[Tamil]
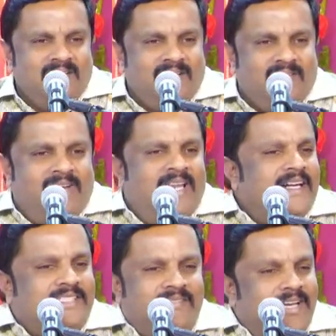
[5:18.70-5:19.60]

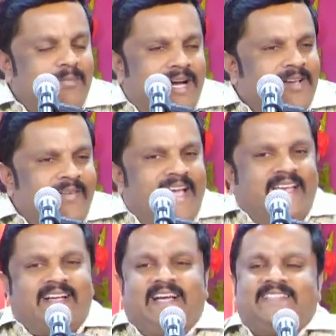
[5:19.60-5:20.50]
விளையாட்டு வண்ணமாகவே
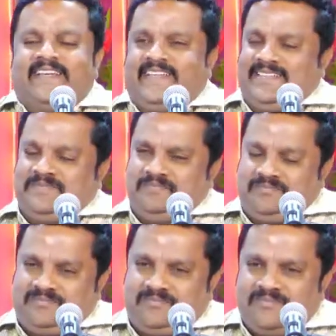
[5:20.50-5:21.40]
இருக்காது
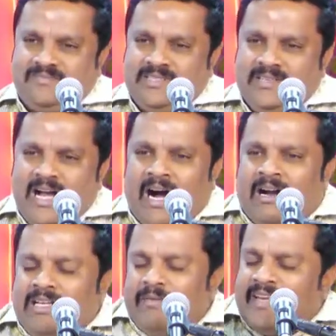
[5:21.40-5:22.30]

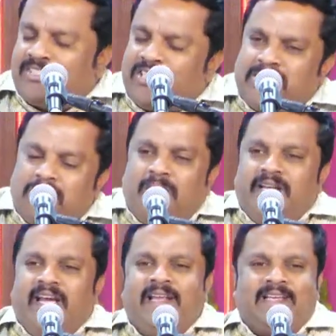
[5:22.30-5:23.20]
ஆண்டவர் எச்சரித்துக்
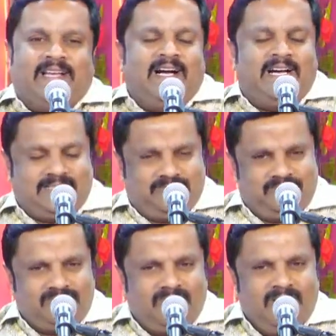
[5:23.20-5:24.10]
கொண்டே இருக்கிறார்
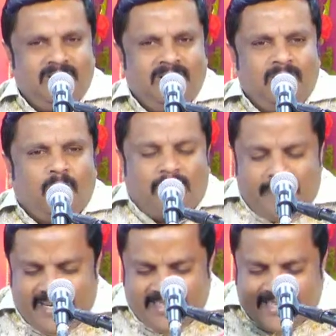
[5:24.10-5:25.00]

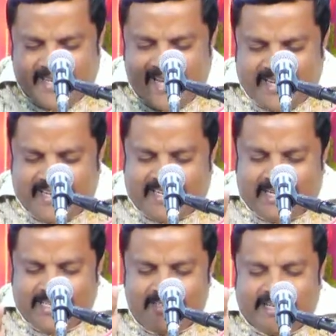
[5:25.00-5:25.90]
ஒருவேளை இதை நேரடி
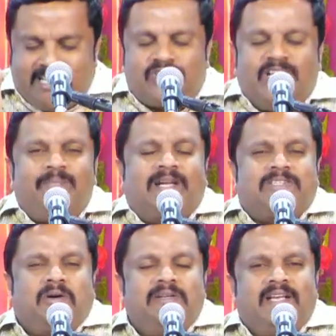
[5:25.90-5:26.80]
காணல் நிகழ்ச்சியில் பார்த்து
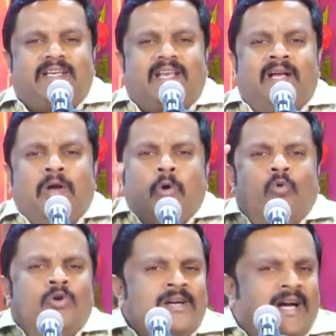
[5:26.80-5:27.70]
கொண்டிருக்கிற
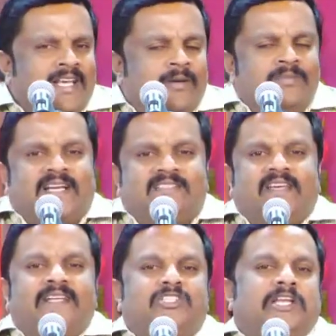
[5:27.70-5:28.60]
உங்களையும்
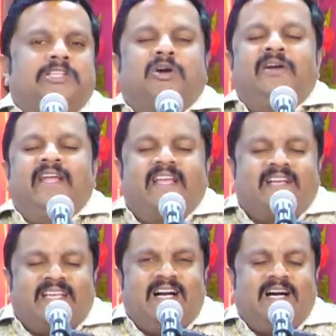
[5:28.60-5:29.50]
கர்த்தர் எச்சரித்துக் கொண்டே
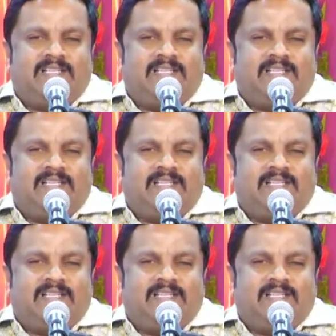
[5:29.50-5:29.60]
இருக்கிறார்